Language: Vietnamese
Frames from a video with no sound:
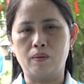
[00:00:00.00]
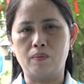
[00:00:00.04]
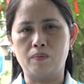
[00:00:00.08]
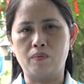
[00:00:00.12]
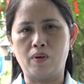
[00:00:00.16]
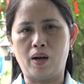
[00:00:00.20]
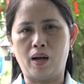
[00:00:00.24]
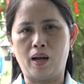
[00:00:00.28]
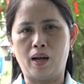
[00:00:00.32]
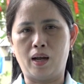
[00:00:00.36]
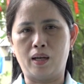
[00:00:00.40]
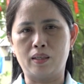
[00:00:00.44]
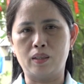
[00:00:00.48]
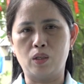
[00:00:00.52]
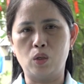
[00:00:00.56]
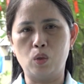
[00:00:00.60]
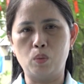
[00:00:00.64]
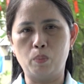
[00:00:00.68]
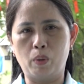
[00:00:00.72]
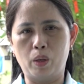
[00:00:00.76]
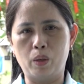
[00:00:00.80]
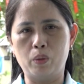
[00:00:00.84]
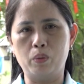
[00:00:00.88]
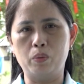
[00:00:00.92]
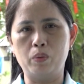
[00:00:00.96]
và tiêu
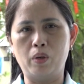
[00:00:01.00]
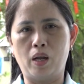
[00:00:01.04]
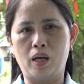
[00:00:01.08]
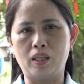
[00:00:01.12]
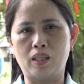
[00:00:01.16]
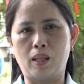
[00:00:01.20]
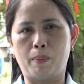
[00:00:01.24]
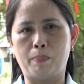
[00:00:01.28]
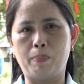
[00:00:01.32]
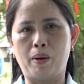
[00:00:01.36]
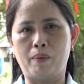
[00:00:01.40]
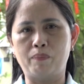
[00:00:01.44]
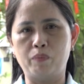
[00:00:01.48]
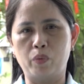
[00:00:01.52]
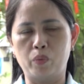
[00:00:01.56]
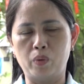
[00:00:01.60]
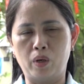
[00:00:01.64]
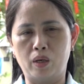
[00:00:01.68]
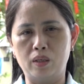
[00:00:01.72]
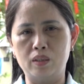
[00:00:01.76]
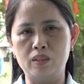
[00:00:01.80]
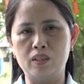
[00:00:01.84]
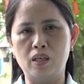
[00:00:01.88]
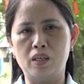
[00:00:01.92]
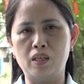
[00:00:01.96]
biểu để tập hợp phụ
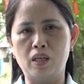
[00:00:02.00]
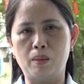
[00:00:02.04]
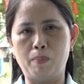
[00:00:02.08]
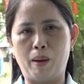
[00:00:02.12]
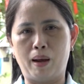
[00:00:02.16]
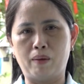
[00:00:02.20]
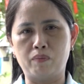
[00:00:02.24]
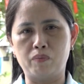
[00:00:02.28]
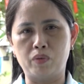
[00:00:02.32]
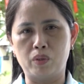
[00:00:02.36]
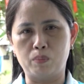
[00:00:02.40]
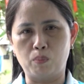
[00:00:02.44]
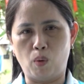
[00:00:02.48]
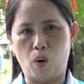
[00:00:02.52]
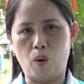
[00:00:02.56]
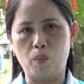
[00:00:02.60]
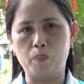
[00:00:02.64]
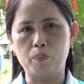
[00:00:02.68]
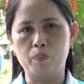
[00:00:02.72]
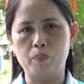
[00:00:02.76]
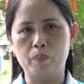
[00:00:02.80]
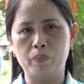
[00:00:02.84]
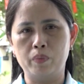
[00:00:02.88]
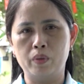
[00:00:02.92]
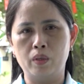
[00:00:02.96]
nữ trên địa bàn phường
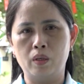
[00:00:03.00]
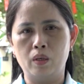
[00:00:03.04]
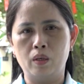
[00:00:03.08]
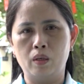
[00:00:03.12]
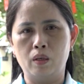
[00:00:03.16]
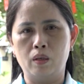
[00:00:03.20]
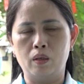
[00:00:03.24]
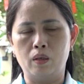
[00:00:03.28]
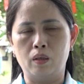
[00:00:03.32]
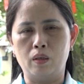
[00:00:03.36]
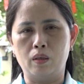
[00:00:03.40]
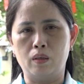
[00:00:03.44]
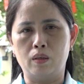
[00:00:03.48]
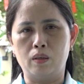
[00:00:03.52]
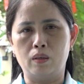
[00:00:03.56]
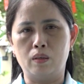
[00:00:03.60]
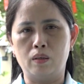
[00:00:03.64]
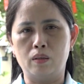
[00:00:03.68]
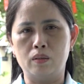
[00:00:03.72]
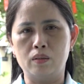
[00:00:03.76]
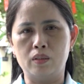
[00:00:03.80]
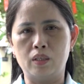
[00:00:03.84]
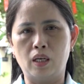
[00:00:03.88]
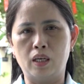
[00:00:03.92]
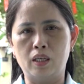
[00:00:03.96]
1.
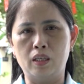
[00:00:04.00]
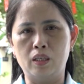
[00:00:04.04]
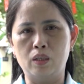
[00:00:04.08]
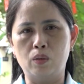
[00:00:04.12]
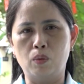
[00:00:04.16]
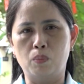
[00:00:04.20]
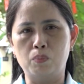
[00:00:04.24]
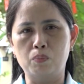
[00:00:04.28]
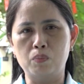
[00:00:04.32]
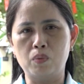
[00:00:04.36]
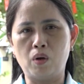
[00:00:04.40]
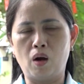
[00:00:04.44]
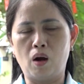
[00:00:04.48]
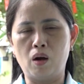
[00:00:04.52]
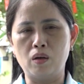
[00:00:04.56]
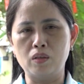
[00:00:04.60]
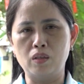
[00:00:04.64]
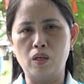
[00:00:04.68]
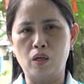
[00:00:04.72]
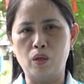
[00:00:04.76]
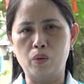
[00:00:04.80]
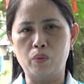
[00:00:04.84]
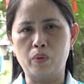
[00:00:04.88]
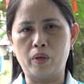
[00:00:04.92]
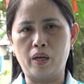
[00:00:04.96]
Chị cũng có
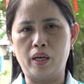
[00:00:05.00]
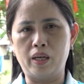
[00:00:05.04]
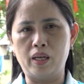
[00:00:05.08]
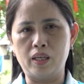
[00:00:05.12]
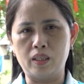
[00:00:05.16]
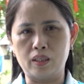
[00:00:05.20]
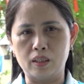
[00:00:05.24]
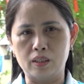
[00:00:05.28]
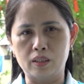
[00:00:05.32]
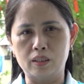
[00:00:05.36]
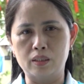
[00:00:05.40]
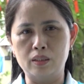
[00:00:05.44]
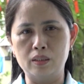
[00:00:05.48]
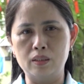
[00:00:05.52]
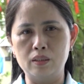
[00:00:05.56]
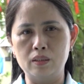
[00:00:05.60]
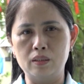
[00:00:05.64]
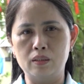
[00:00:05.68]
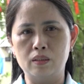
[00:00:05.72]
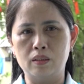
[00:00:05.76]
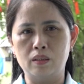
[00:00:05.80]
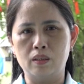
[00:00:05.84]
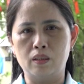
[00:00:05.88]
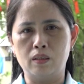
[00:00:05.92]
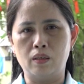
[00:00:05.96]
nhiều cái ý tưởng
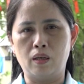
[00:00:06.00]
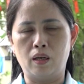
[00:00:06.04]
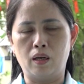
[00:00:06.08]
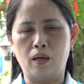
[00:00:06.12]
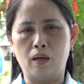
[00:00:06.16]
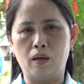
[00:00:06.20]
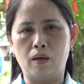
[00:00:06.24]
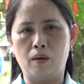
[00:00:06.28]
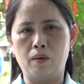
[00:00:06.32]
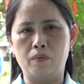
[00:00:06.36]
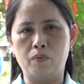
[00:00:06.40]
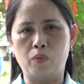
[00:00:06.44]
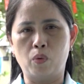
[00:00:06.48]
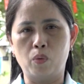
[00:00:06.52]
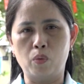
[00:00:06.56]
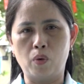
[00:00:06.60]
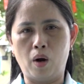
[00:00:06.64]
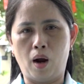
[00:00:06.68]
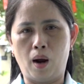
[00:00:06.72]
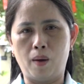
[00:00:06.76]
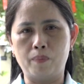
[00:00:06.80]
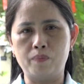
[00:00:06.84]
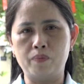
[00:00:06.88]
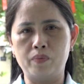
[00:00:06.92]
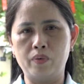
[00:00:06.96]
phù
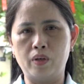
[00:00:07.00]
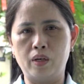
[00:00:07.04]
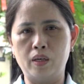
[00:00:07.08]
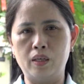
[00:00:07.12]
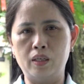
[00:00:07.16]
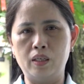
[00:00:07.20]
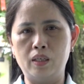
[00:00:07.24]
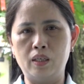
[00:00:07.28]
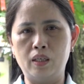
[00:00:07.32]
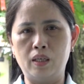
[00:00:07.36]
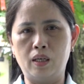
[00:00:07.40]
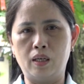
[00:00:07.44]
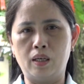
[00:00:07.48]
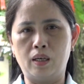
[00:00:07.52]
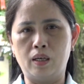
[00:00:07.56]
hợp với